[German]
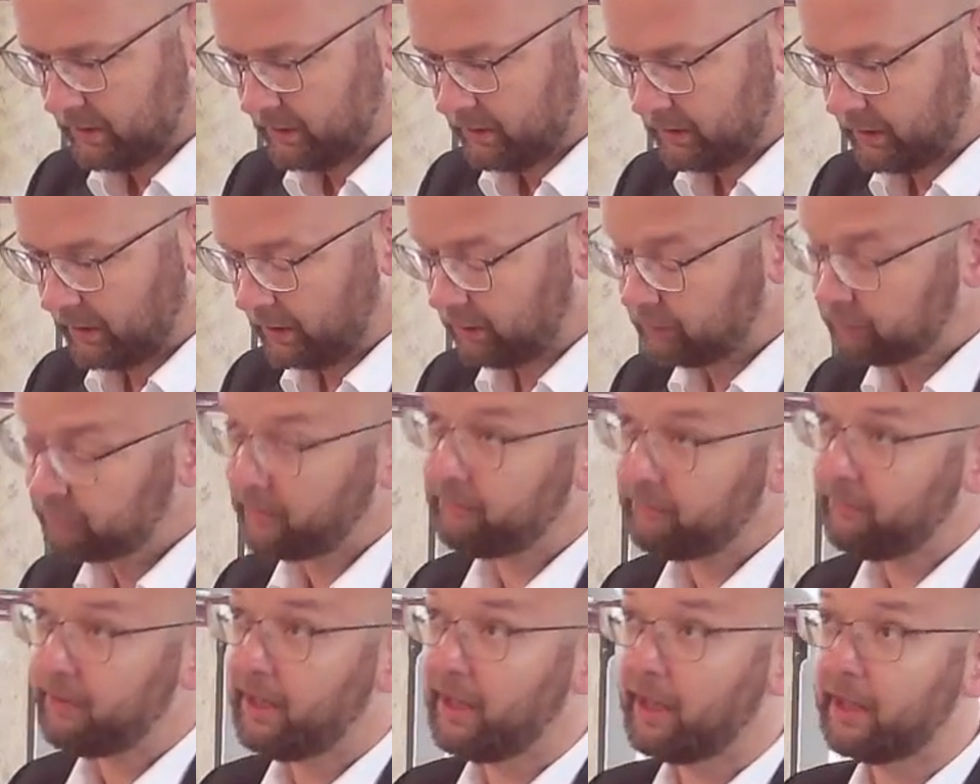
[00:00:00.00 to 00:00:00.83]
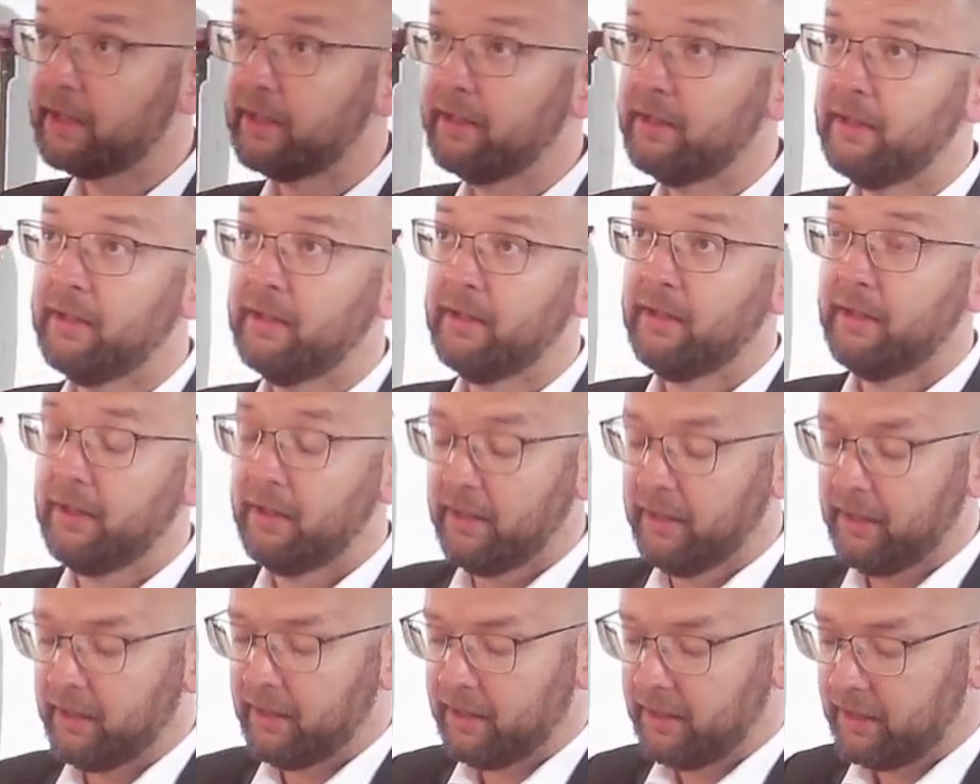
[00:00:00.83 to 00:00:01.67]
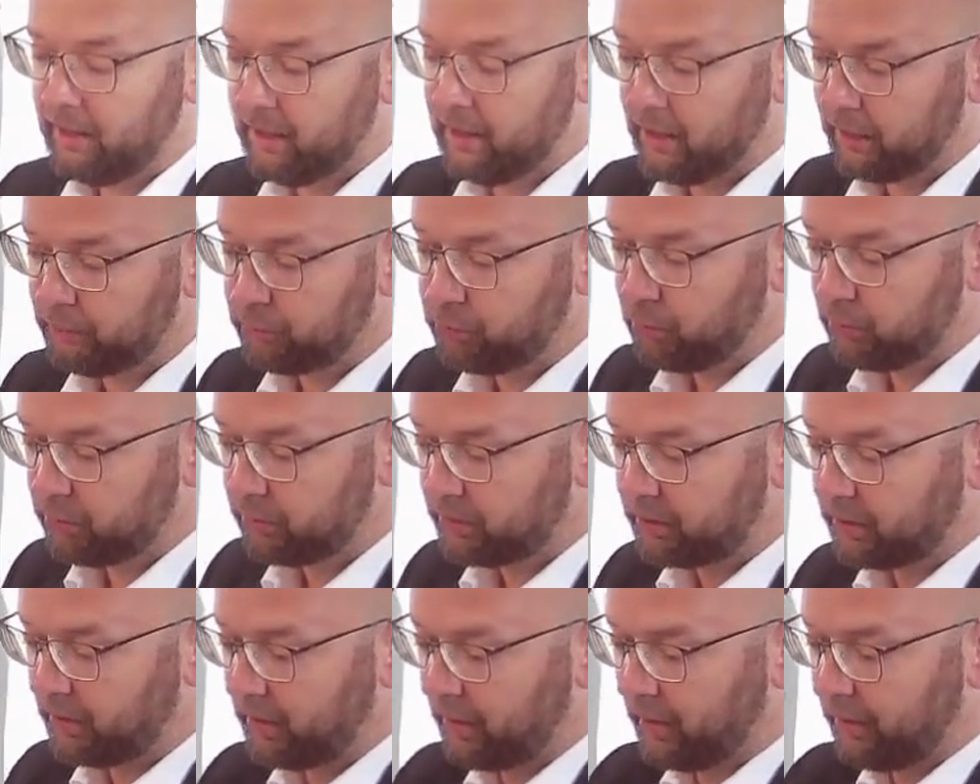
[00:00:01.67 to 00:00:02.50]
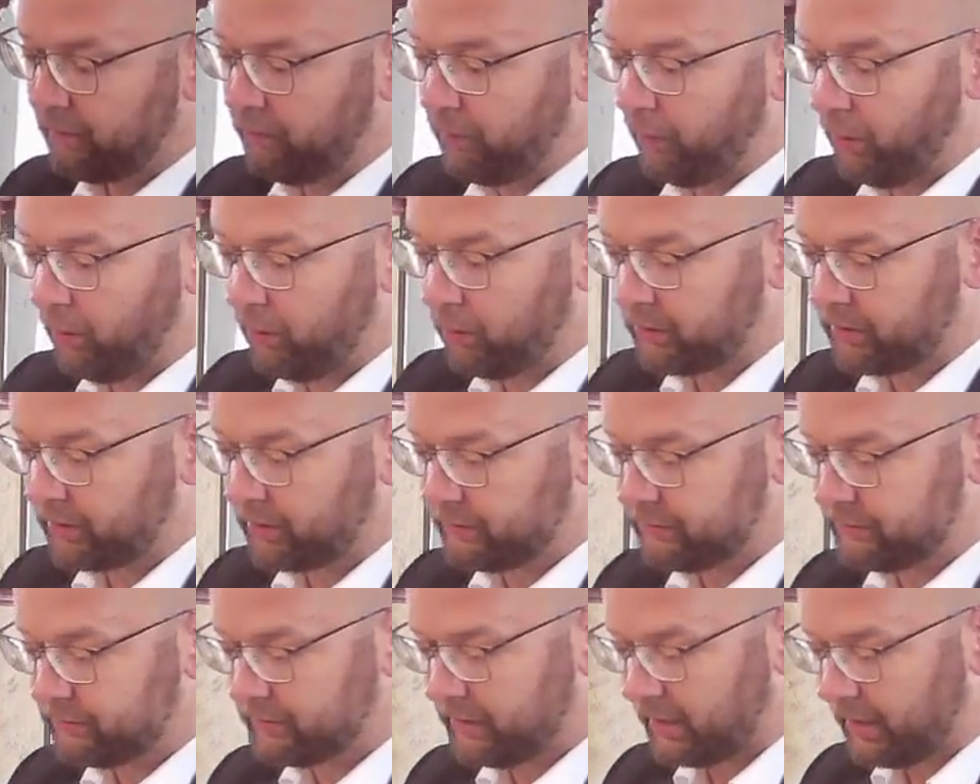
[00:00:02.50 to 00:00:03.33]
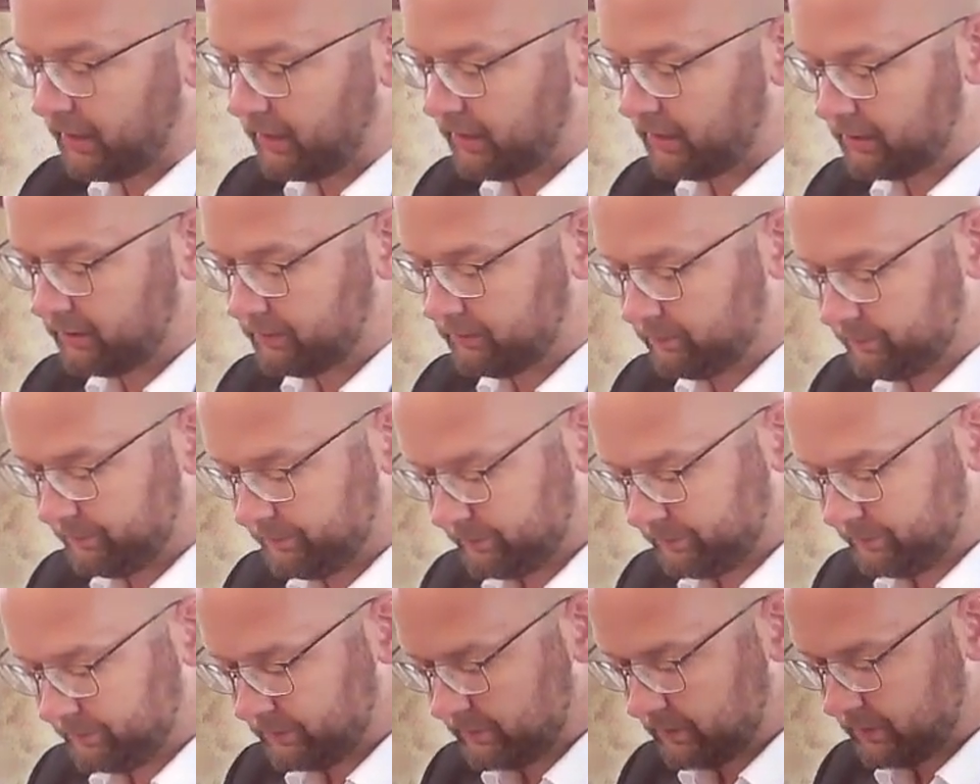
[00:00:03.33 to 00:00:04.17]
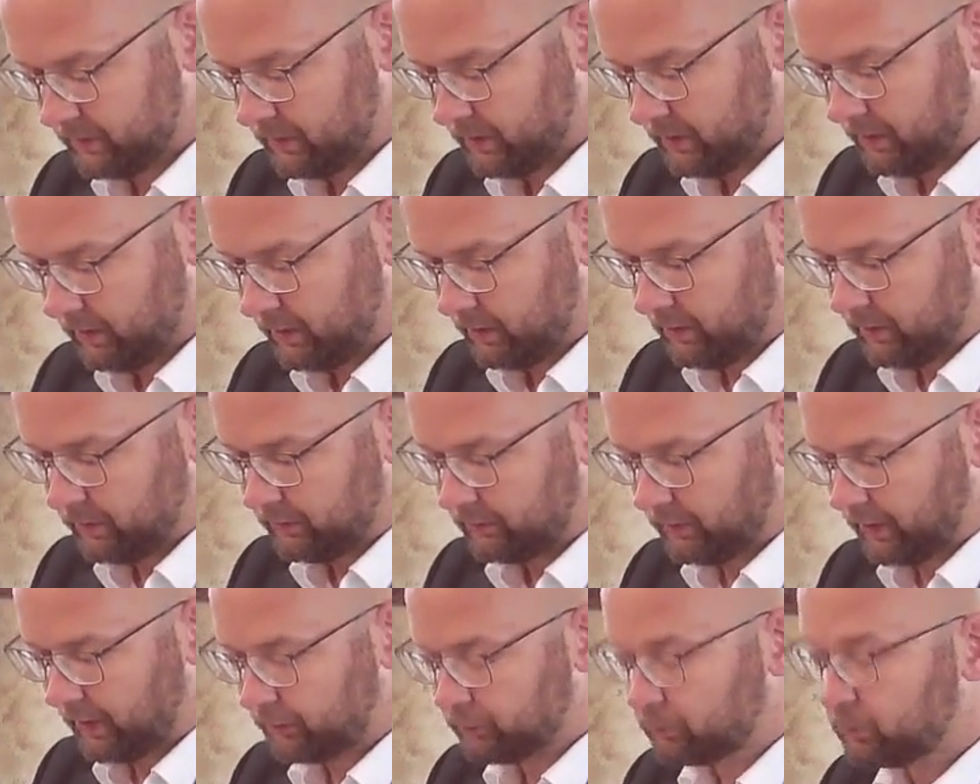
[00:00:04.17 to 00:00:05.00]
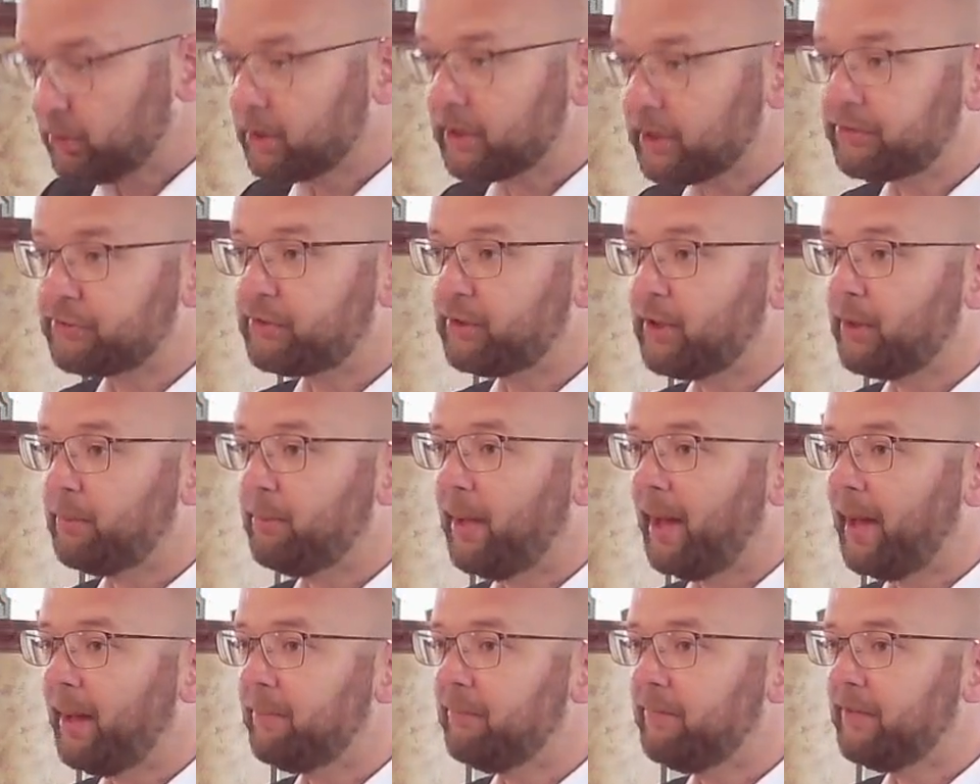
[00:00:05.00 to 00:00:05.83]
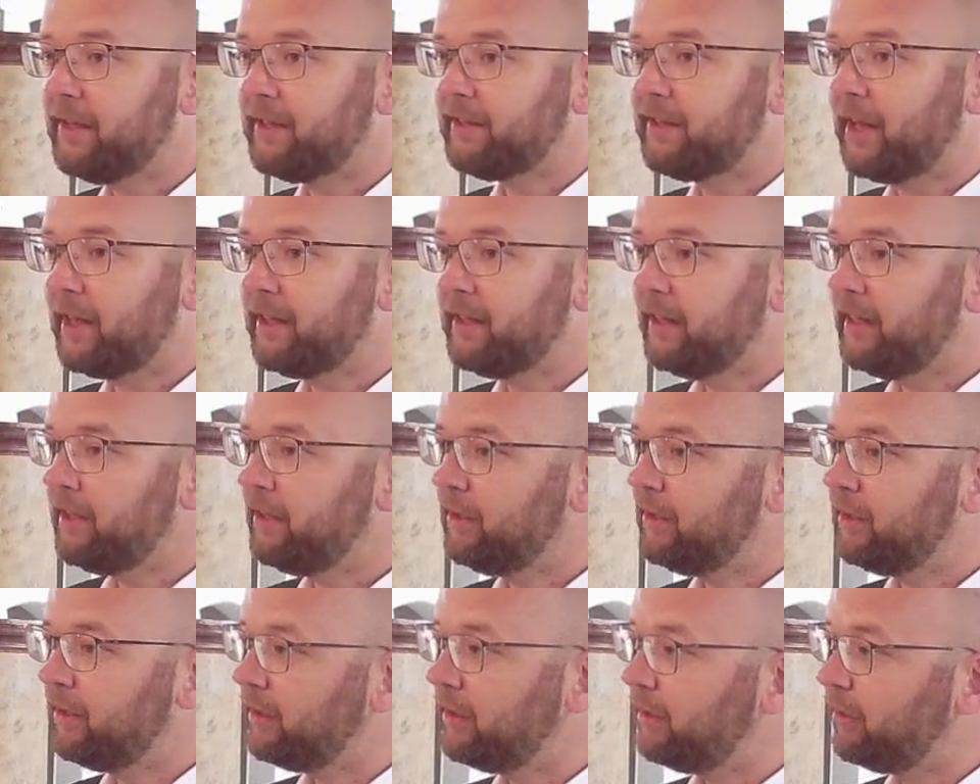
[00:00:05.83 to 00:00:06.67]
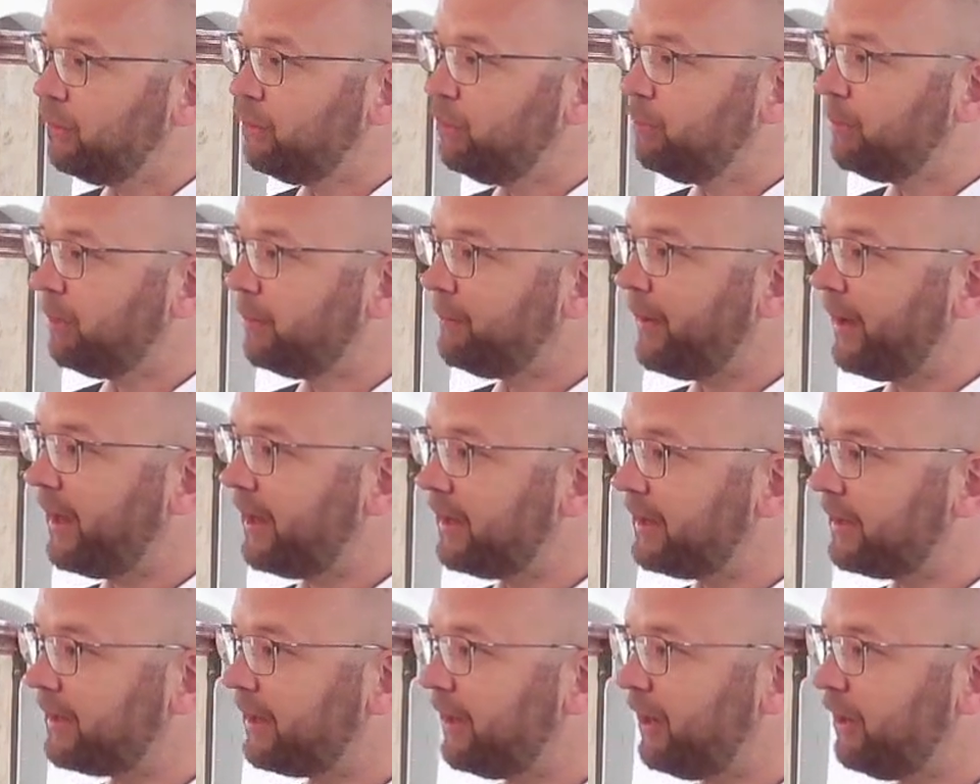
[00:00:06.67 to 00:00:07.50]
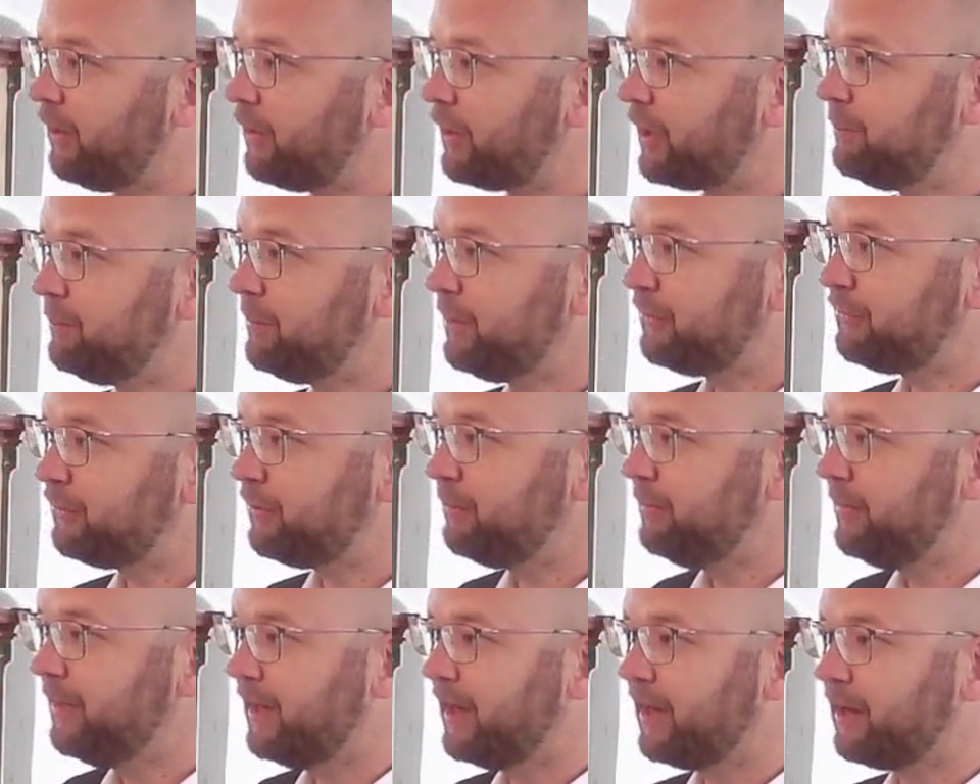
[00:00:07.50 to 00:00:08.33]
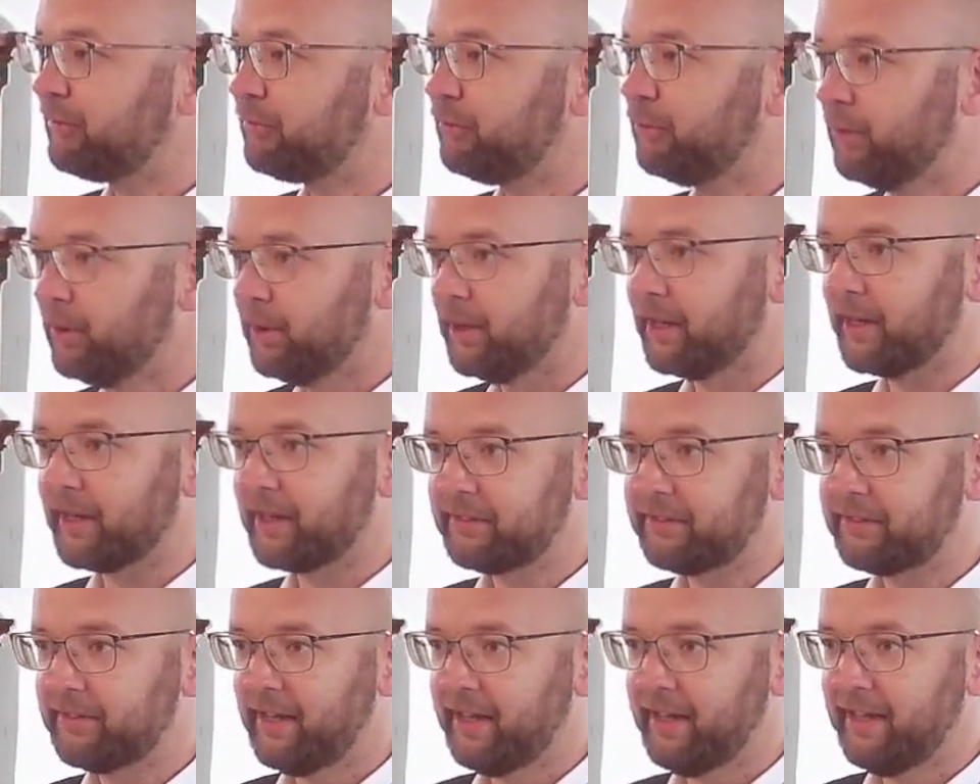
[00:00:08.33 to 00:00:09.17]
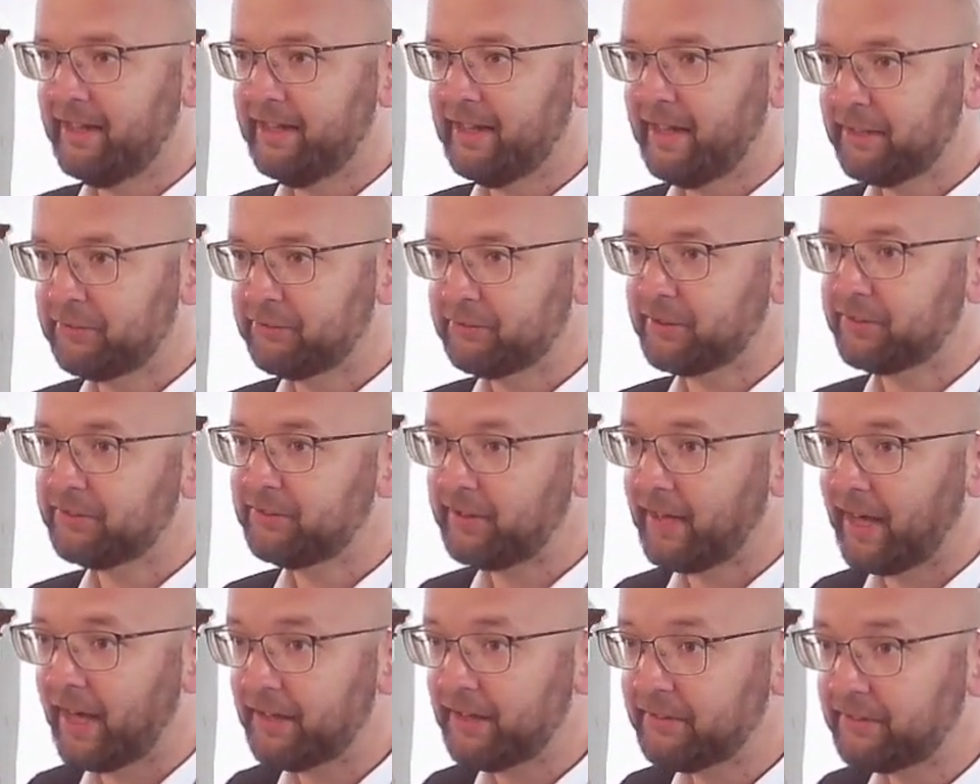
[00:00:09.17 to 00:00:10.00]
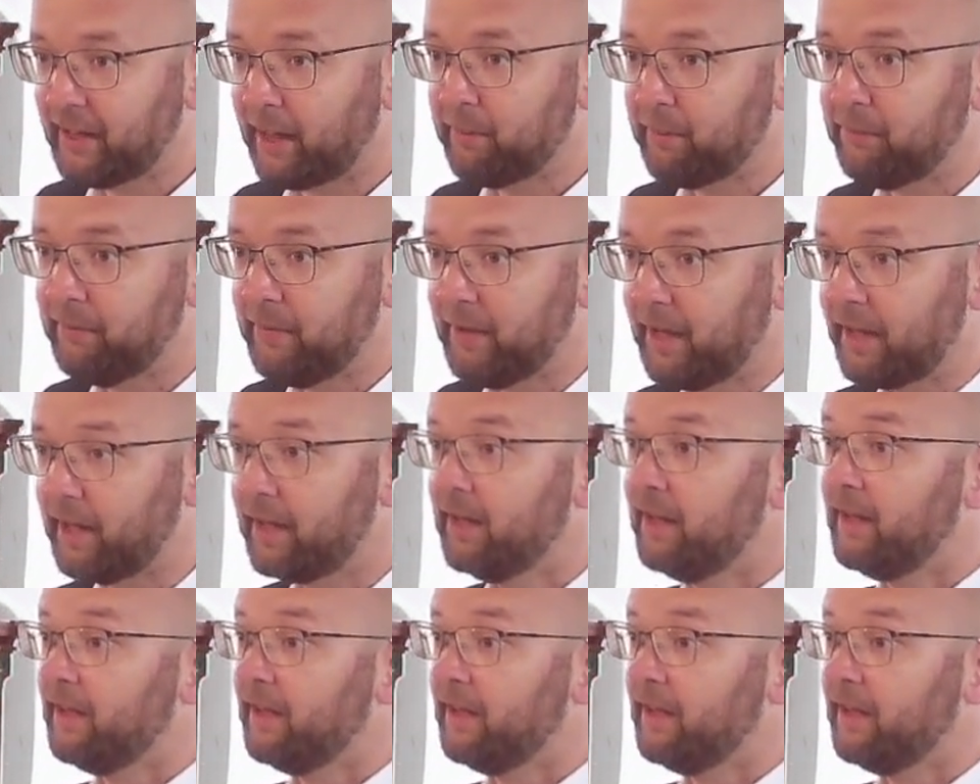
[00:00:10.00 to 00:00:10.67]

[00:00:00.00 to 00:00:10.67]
Ja, und wenn wir hier dunkle Wolken sehen, seit kurzem haben wir dann in Überbach auch ein bisschen mehr Furcht. In letzter Zeit haben wir